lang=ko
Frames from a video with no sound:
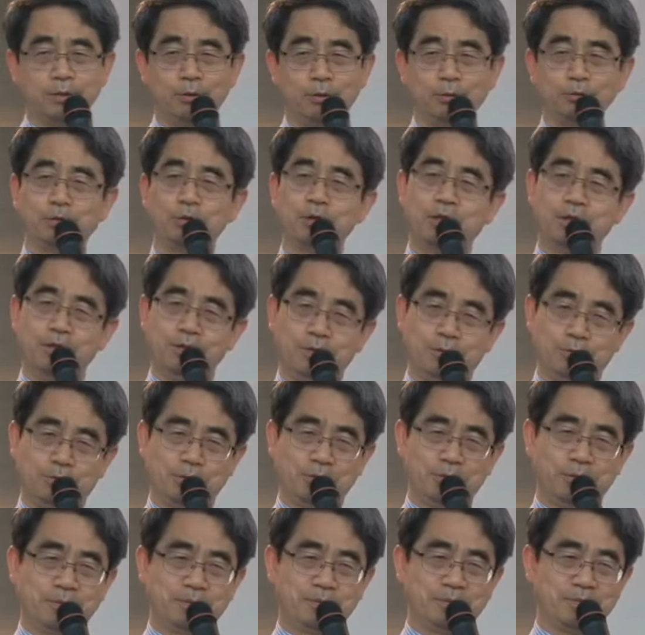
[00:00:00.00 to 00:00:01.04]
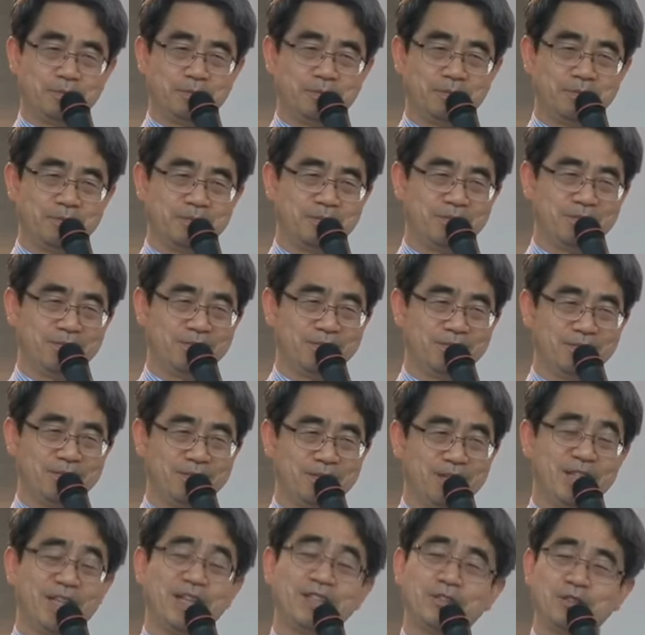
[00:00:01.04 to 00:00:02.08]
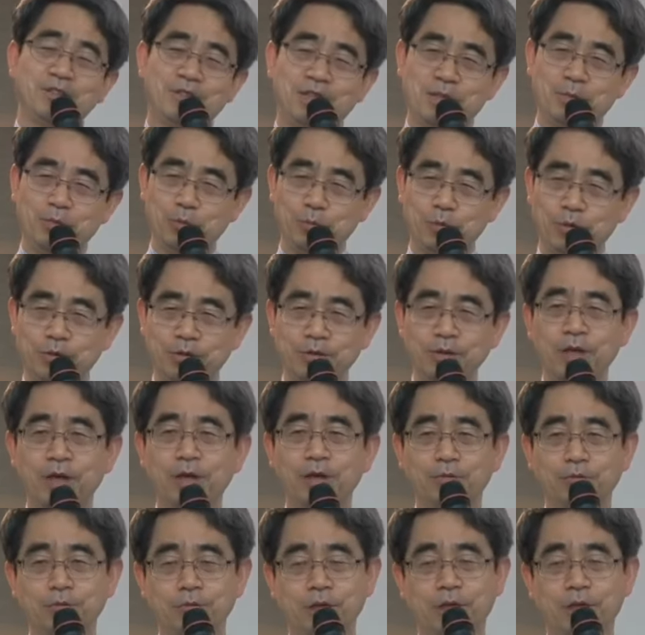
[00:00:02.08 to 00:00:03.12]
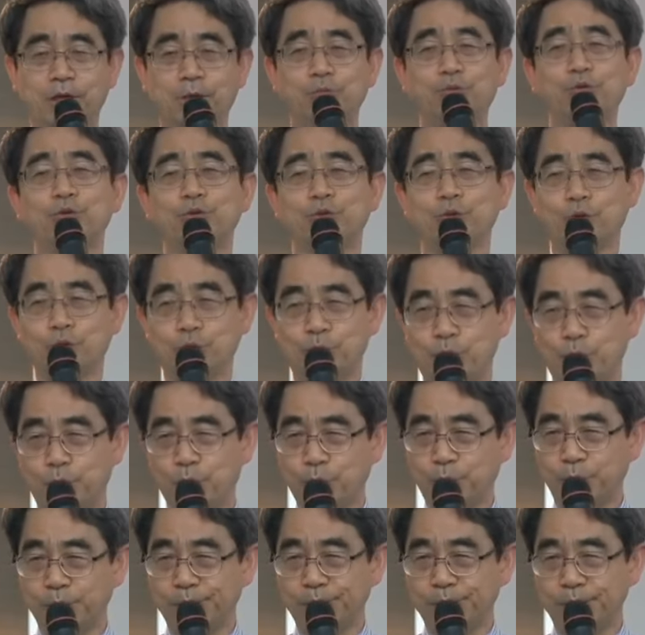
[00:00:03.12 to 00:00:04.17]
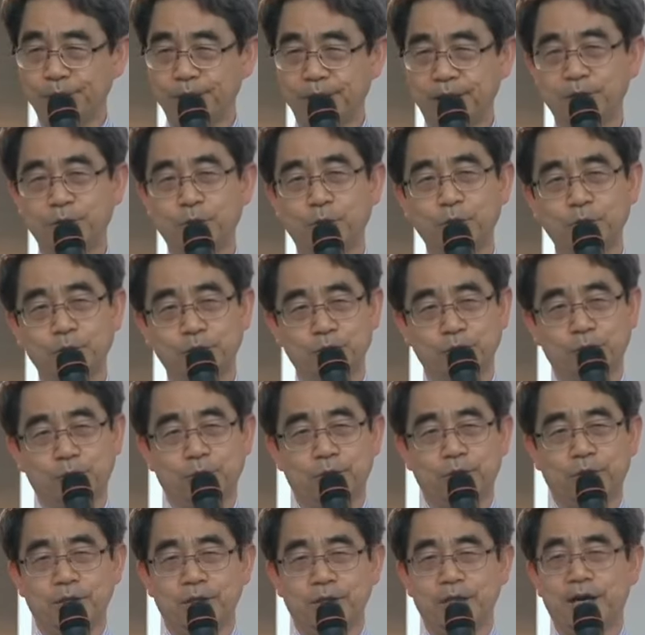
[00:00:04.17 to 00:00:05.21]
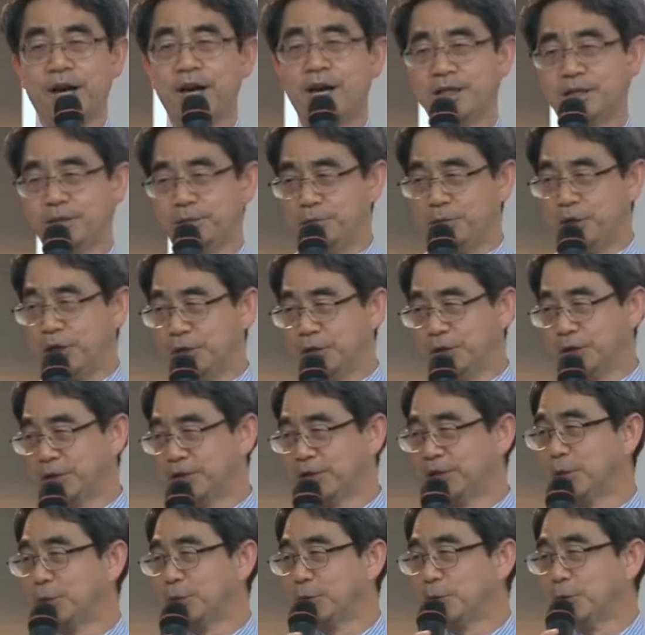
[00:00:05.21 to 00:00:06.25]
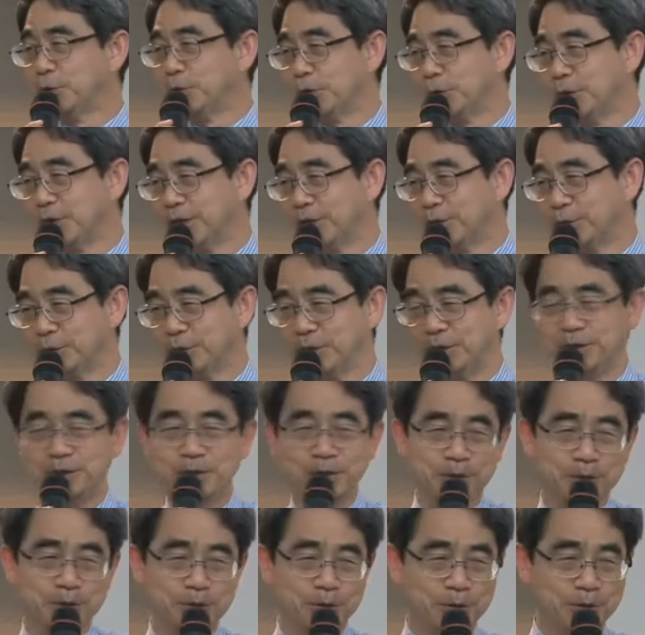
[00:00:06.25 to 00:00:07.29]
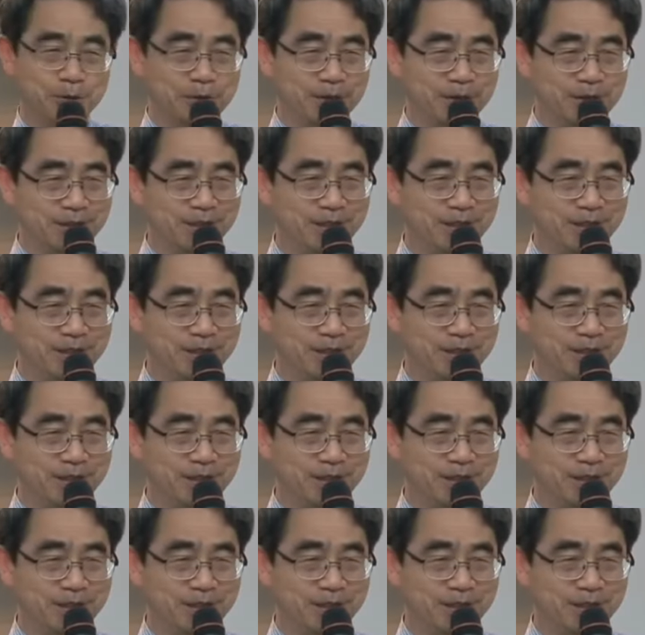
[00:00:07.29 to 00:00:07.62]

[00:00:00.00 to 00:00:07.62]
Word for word: 어떻게 하려고요? 사전에 보면은 우리가 북쪽을 보고 있을 때 동쪽을 향하는 면. 그게 오른쪽이라고 돼 있어요.